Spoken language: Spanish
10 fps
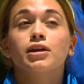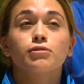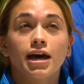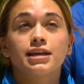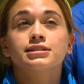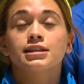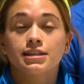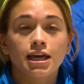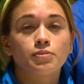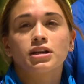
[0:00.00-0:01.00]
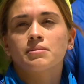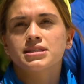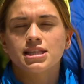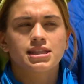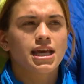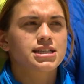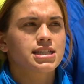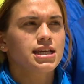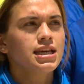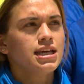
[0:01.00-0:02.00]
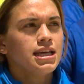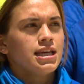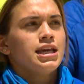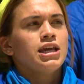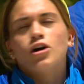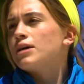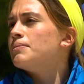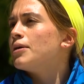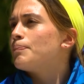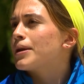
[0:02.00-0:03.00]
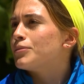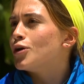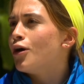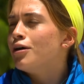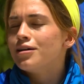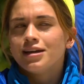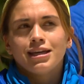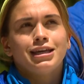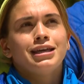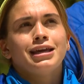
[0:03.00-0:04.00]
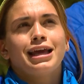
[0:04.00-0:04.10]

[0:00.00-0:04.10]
me ayudara a entender por qué me sentía así y hoy me premió y